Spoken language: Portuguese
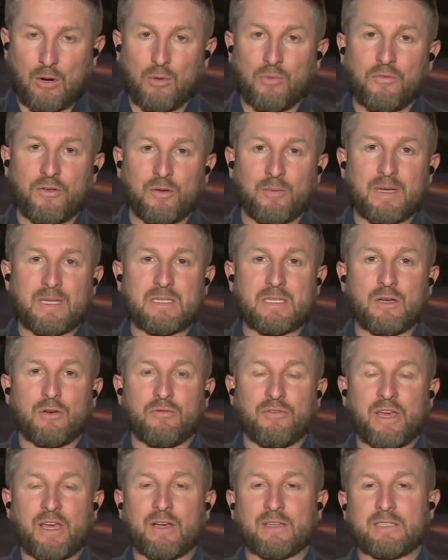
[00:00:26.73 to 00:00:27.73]
A
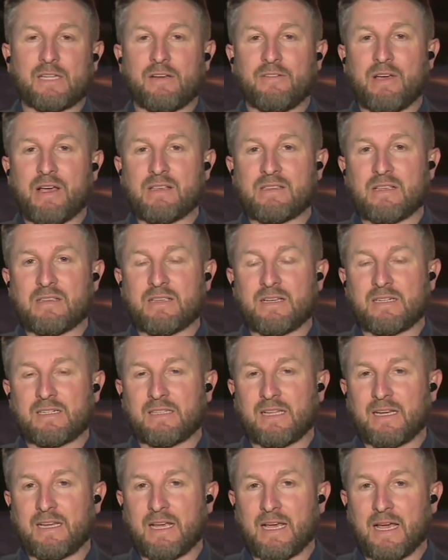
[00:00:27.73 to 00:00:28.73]
confirmação veio através da
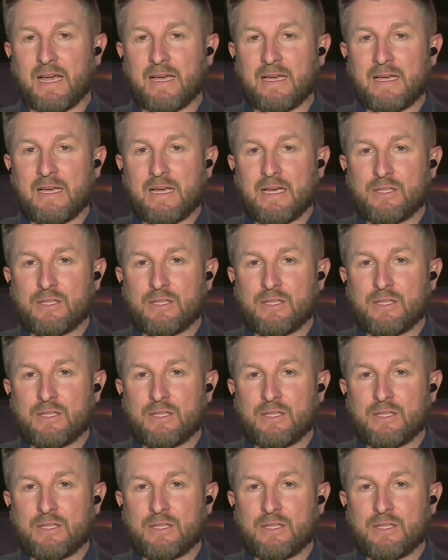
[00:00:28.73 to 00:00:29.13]
Secretaria